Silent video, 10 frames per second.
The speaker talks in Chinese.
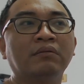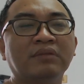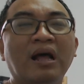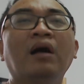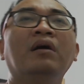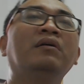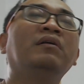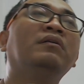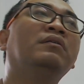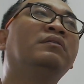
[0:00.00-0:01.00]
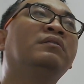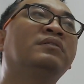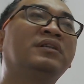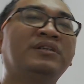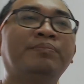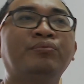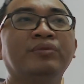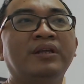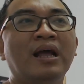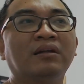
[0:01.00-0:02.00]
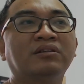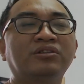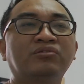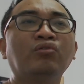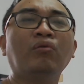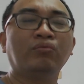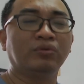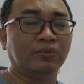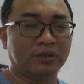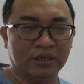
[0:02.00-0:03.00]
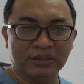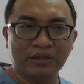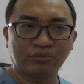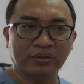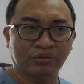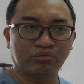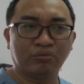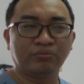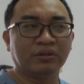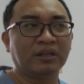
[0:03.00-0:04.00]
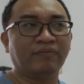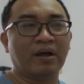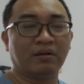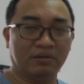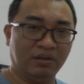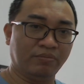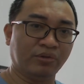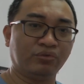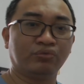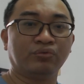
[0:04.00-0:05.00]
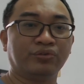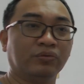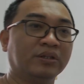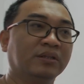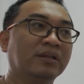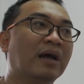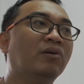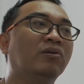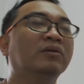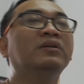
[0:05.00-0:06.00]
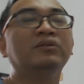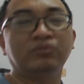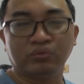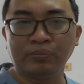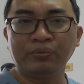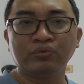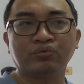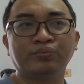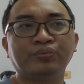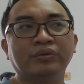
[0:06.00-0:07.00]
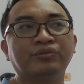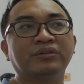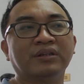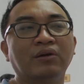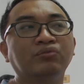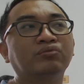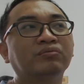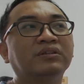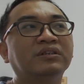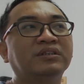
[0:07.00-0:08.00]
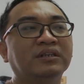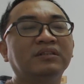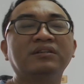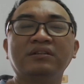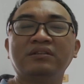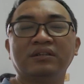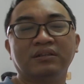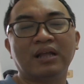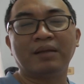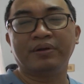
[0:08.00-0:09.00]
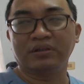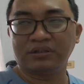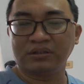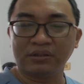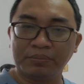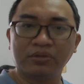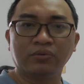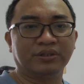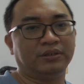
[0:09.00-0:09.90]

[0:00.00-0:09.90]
那这些不一样是错误的，人家说你错误的地方，你有没有去做修正？然后逐步逐步的去找出这些真正代表的是什么东西？